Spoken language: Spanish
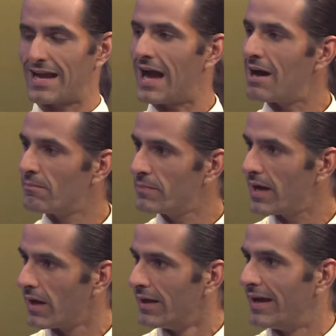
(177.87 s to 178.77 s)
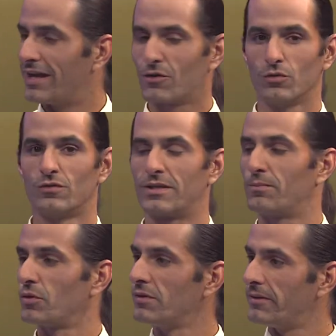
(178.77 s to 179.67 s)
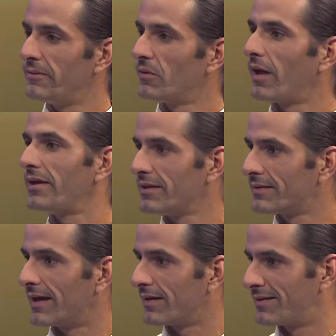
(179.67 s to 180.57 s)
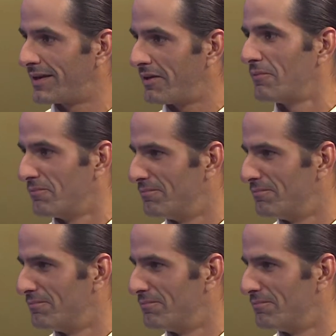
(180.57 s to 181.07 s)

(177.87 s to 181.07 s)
cambia el concepto individualista que